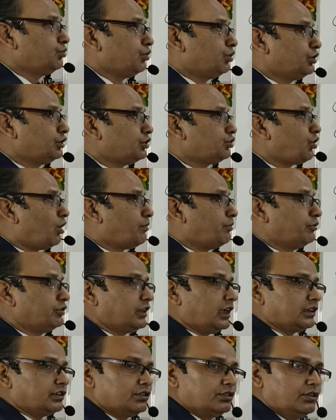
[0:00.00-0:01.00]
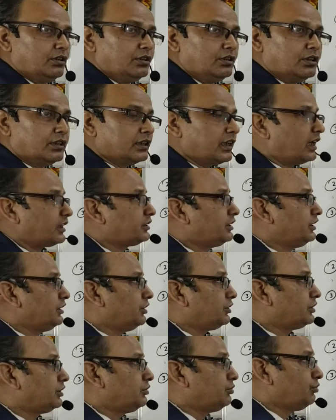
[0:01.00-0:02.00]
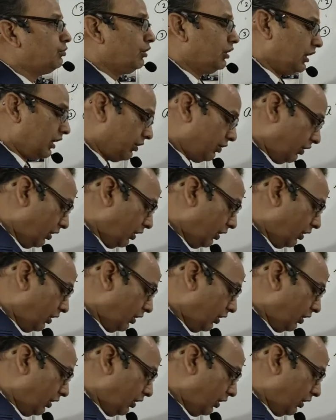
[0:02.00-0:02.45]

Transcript: দুটো হচ্ছে সমজাতীয় রাশির হচ্ছে তুলনা